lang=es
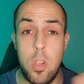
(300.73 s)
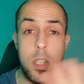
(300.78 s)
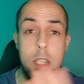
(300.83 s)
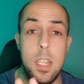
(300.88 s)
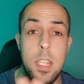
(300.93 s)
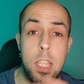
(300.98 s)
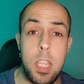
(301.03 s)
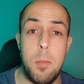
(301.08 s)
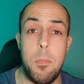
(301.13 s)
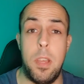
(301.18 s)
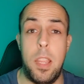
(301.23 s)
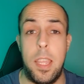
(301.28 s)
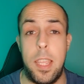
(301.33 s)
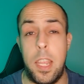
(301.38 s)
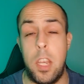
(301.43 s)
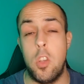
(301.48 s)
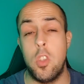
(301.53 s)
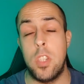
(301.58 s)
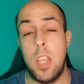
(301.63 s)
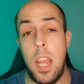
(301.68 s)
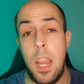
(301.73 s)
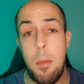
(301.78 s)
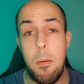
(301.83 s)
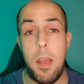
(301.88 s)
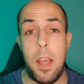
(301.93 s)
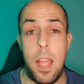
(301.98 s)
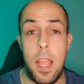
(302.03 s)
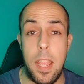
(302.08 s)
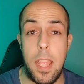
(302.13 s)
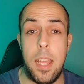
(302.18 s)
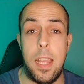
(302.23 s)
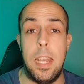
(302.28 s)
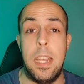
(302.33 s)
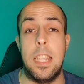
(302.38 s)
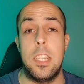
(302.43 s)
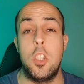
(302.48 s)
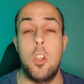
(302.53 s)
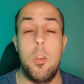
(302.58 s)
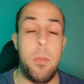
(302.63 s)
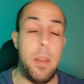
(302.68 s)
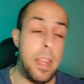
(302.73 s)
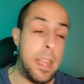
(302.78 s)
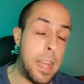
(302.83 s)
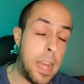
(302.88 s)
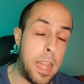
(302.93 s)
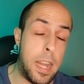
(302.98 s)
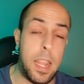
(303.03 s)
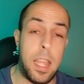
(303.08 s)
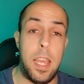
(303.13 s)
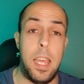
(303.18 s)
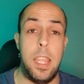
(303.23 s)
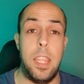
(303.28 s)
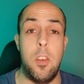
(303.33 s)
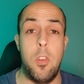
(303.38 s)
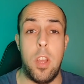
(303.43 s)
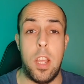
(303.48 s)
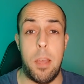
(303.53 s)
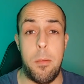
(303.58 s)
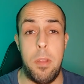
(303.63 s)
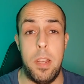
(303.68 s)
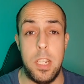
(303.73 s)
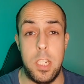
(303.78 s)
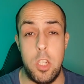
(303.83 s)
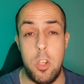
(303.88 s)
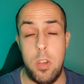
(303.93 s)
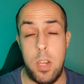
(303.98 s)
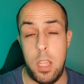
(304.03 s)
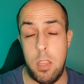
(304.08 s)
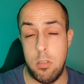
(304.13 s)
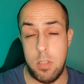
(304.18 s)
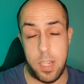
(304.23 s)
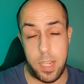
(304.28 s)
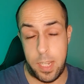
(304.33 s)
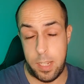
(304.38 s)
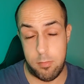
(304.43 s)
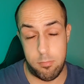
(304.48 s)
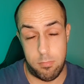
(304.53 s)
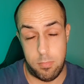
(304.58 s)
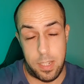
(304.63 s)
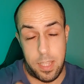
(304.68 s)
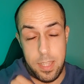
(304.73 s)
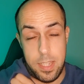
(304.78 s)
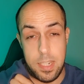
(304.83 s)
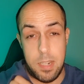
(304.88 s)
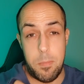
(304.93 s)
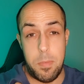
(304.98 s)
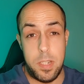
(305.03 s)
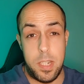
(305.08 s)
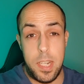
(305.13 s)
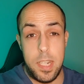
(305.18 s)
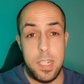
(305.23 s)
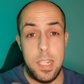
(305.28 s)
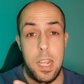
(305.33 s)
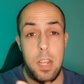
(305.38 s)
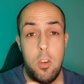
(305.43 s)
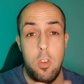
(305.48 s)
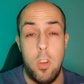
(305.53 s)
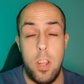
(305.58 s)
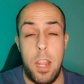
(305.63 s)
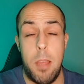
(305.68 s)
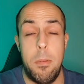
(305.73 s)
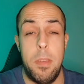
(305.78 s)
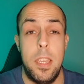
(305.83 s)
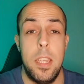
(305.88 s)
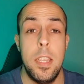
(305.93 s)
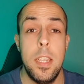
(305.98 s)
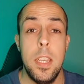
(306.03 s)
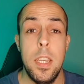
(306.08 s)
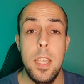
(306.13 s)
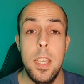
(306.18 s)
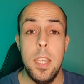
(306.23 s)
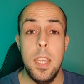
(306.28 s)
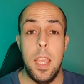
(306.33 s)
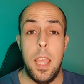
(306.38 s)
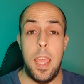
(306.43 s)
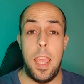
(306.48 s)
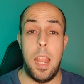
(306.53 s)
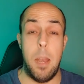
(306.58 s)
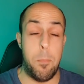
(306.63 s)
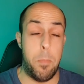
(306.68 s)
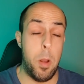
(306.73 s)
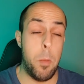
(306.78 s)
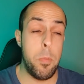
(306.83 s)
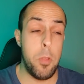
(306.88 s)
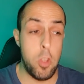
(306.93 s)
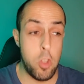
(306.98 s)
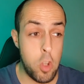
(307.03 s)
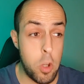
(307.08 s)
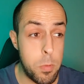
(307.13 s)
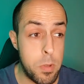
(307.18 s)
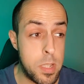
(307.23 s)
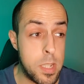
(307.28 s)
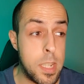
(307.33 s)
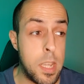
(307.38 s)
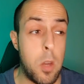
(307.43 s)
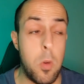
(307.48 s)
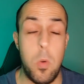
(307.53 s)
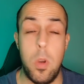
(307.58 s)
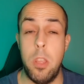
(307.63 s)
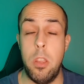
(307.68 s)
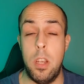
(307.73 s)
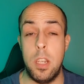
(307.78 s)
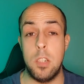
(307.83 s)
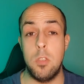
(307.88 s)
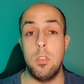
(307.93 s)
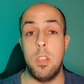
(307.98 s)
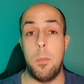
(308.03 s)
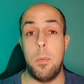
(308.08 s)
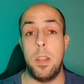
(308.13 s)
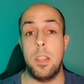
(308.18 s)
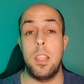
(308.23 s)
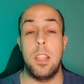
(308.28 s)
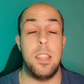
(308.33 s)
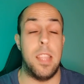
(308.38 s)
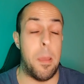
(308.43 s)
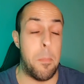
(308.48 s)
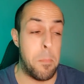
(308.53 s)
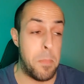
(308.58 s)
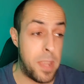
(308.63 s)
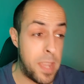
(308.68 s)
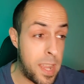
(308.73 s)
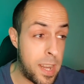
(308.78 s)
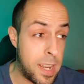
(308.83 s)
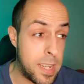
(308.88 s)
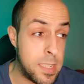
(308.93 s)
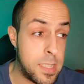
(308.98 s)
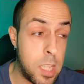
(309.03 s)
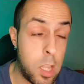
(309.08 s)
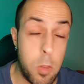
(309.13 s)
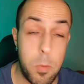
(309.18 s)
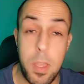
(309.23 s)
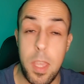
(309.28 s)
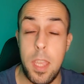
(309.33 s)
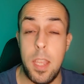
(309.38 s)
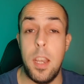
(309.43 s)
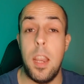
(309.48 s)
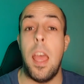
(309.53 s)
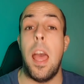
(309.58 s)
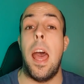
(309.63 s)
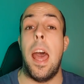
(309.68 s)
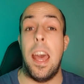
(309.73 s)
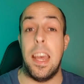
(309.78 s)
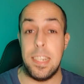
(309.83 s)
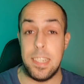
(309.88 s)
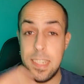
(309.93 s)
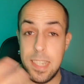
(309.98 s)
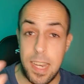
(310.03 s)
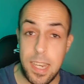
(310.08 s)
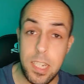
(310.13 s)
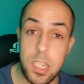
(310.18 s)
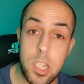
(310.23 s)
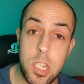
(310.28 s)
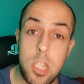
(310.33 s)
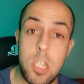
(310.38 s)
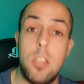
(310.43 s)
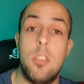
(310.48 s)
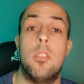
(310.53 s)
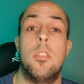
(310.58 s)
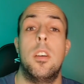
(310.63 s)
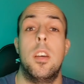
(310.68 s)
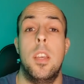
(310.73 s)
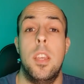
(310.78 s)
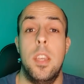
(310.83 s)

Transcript: ese tema de que no se le vaya la sobrecarga y no acabe lesionado, o sea que nadie se piense que está algo grave. El propio Jovic, que ha jugado la segunda parte, también ha estado bien. Asensio,